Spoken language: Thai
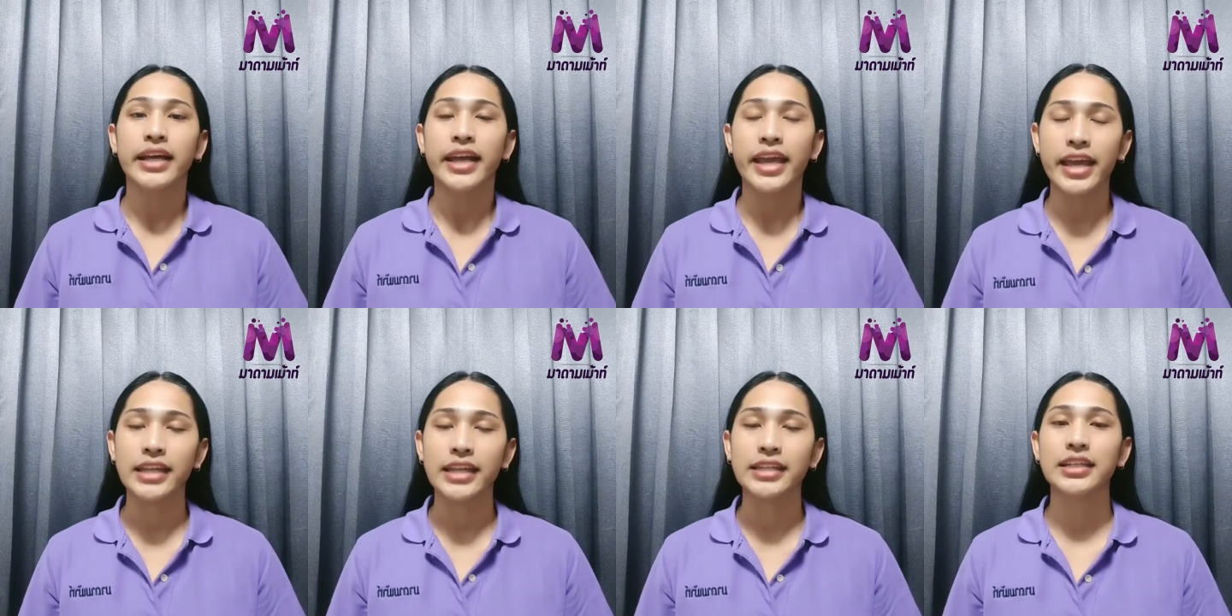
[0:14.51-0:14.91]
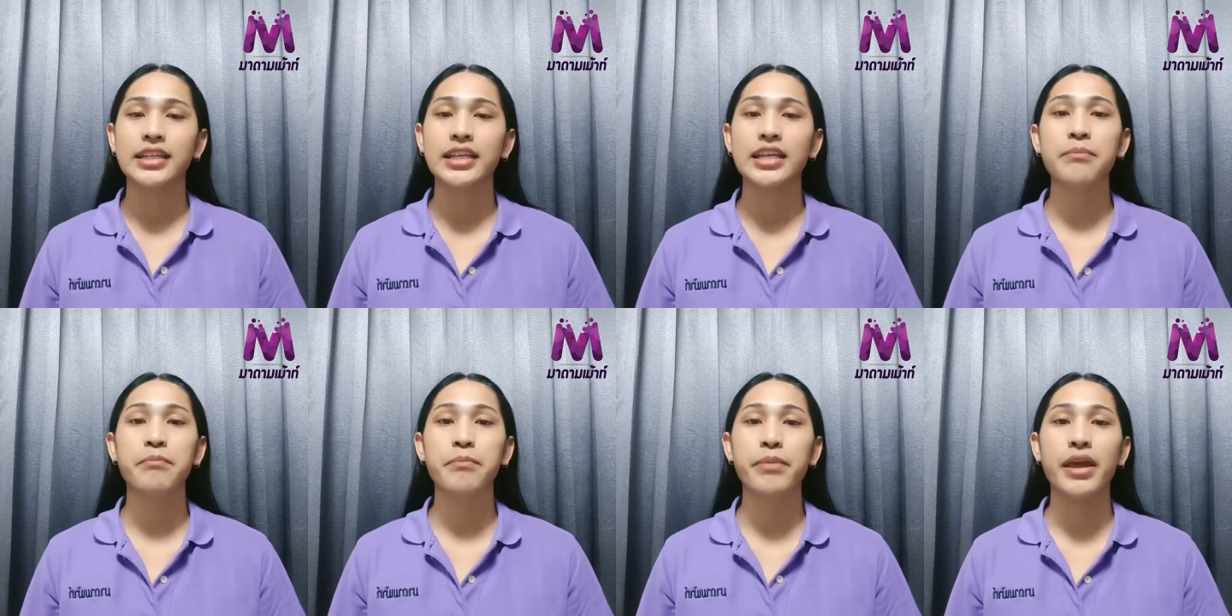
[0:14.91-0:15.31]
เหตุ
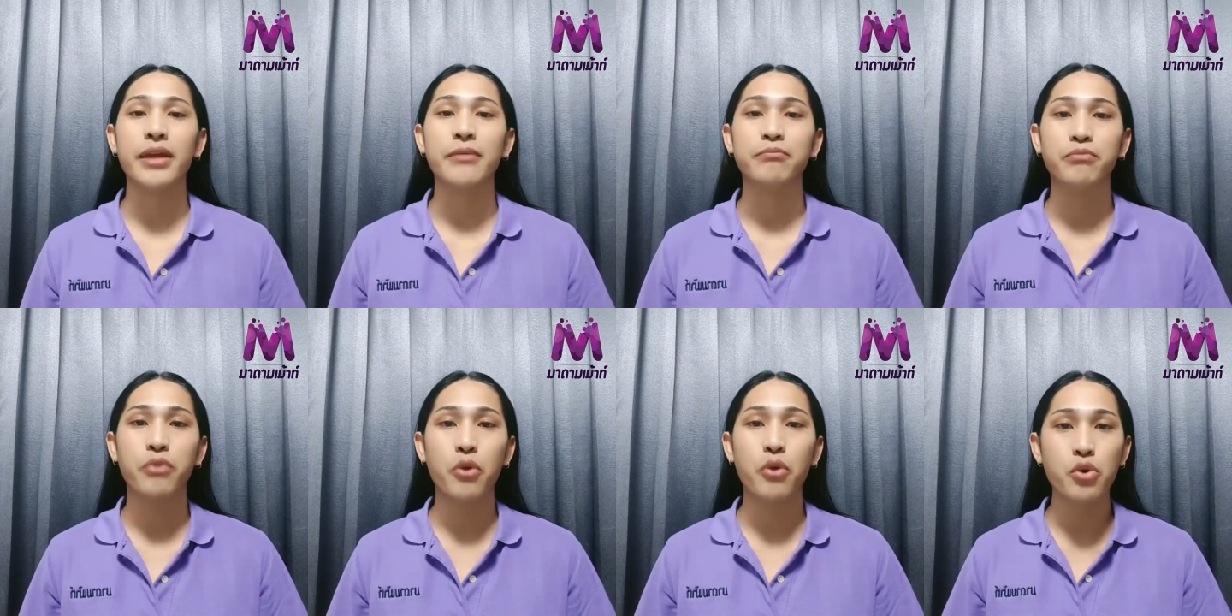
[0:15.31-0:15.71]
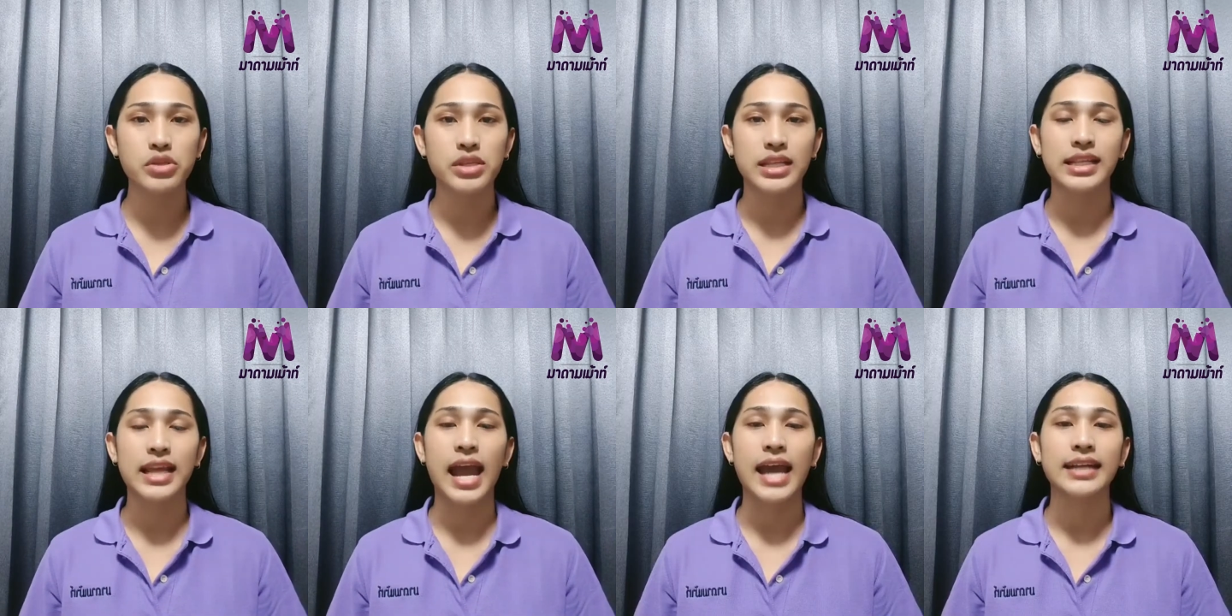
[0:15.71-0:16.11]
ที่เปลี่ยนผู้
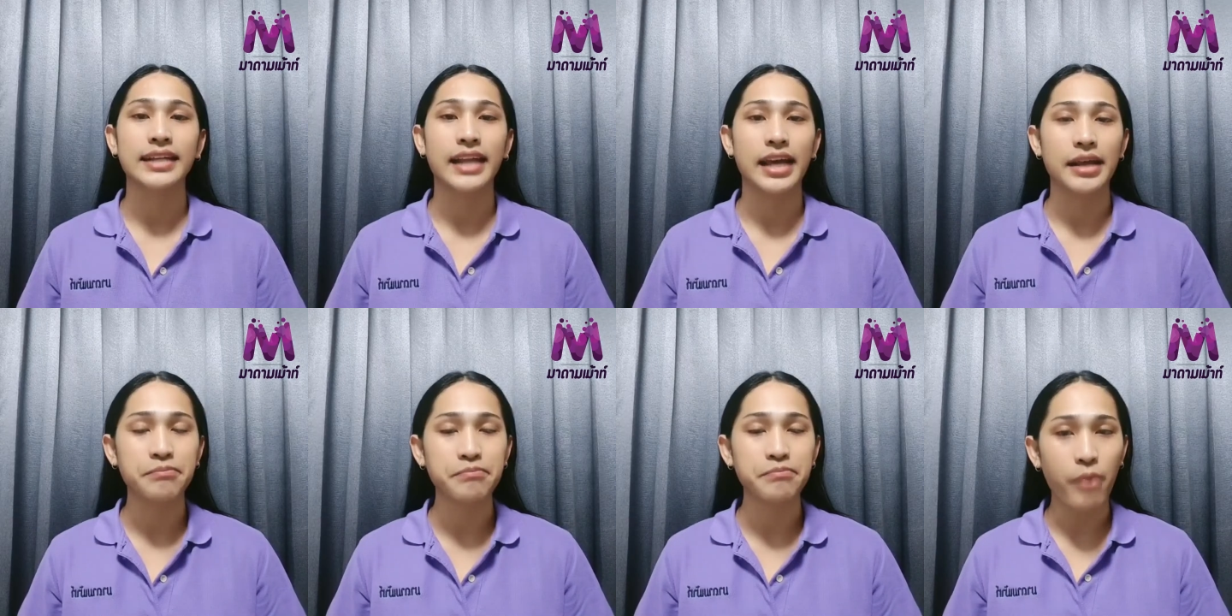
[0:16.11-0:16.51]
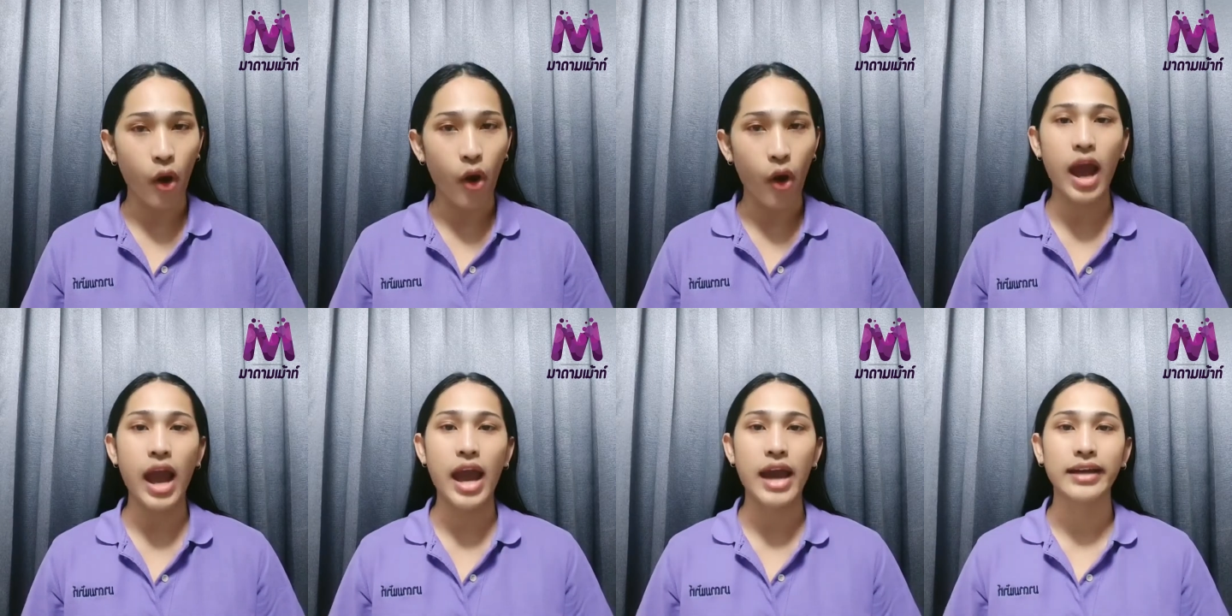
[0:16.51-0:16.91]
จัดการนั้นเพ
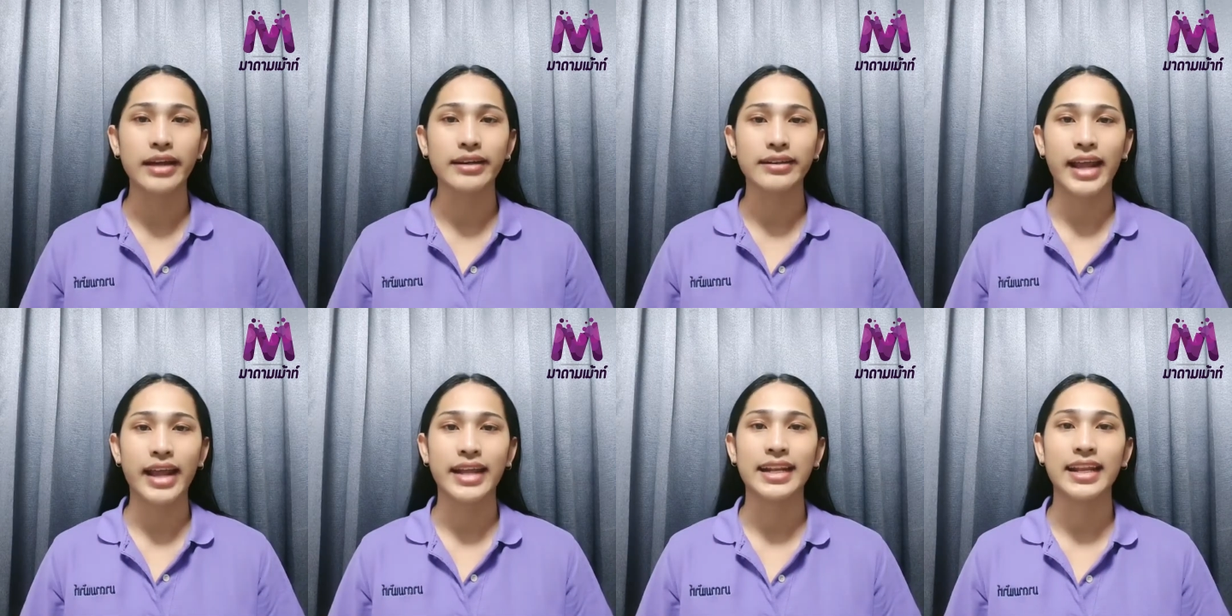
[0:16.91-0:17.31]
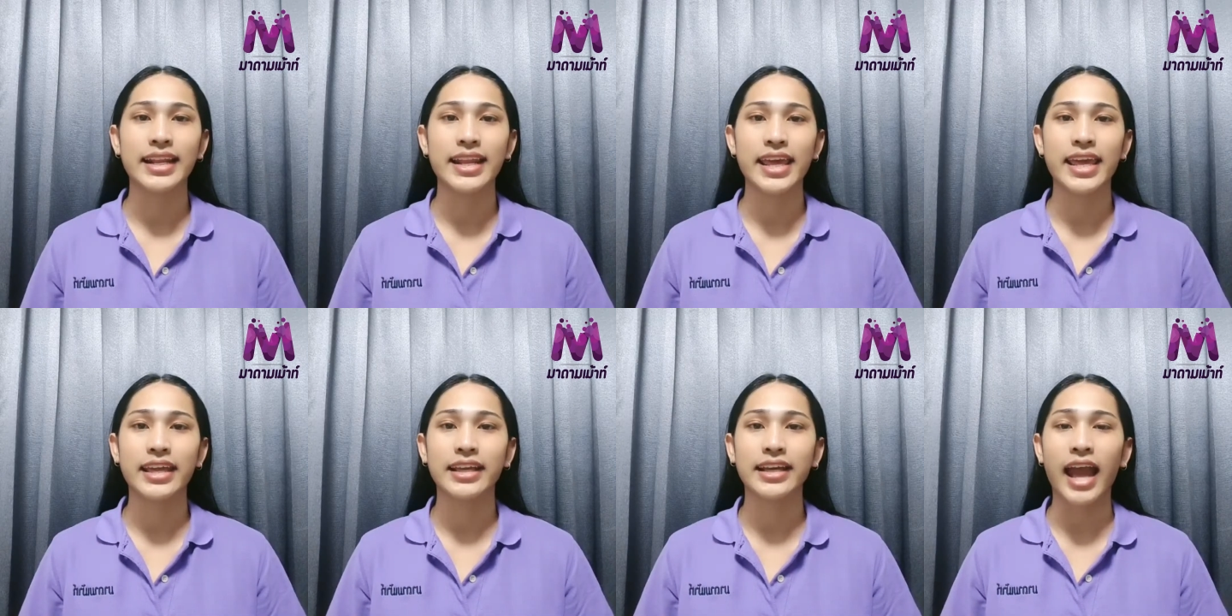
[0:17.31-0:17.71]
ราะอะไร
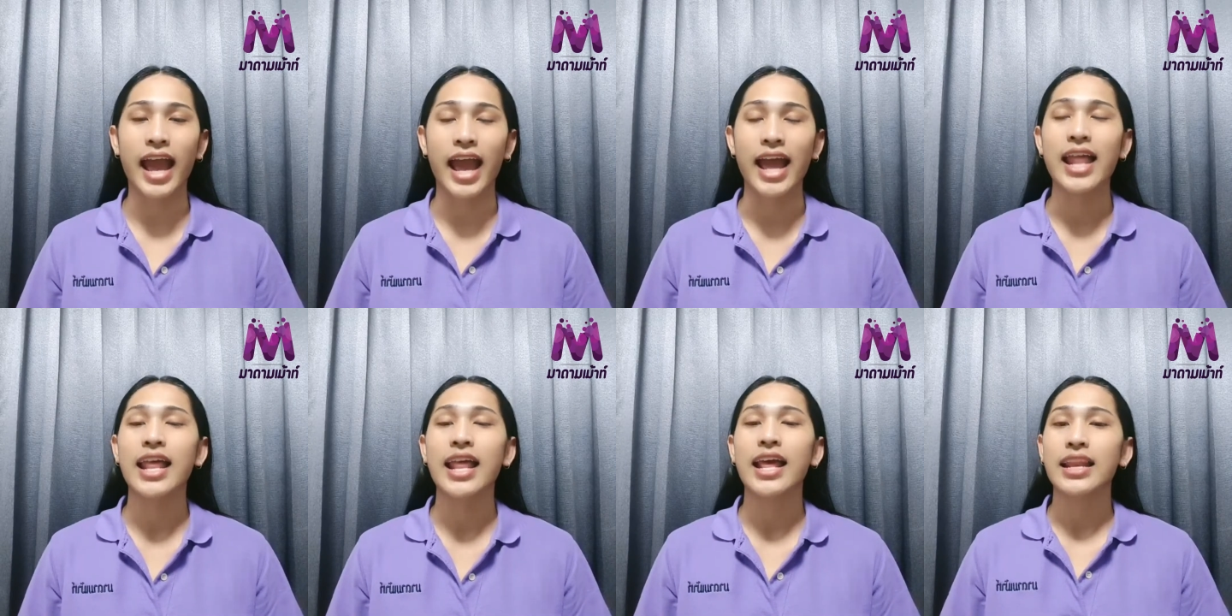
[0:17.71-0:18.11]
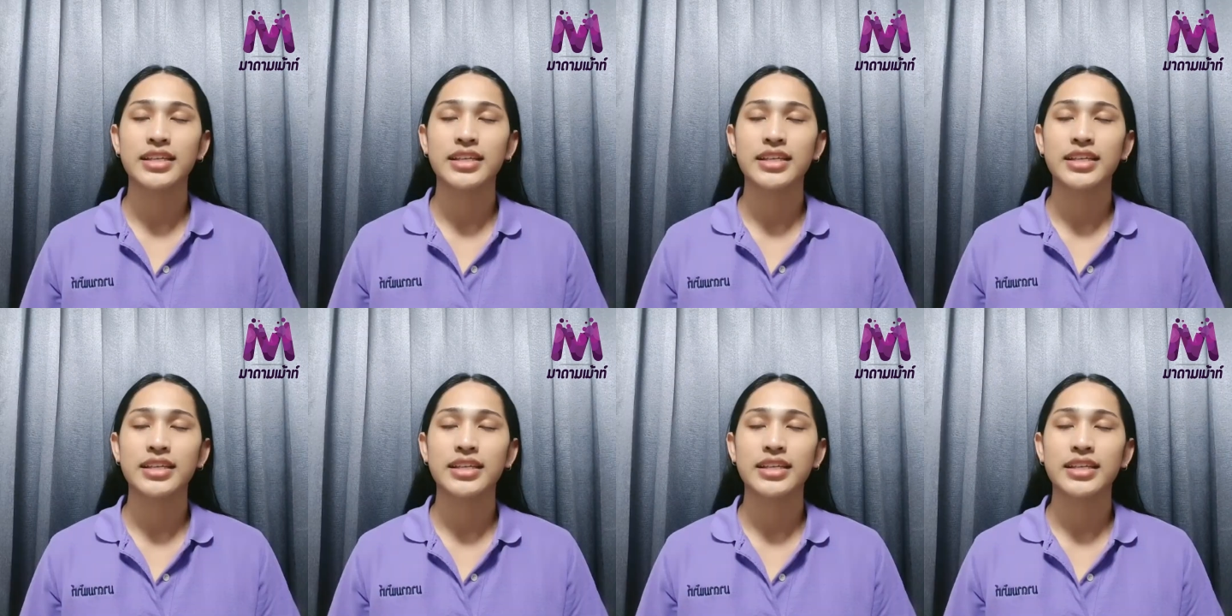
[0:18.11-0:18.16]
นั่นเองค่ะ